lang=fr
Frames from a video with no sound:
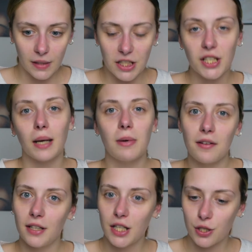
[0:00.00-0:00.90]
J'irai me
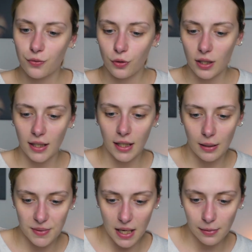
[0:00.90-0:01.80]
laver les cheveux et
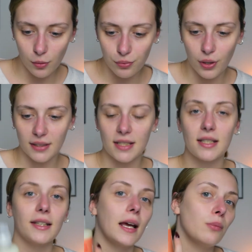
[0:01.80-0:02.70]
comme ça après on pourra
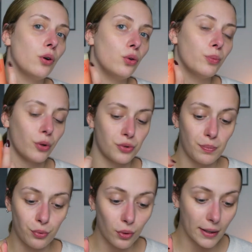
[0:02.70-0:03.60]
tester également le produit
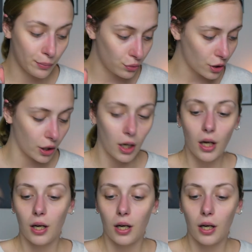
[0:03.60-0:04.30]
pour les boucles.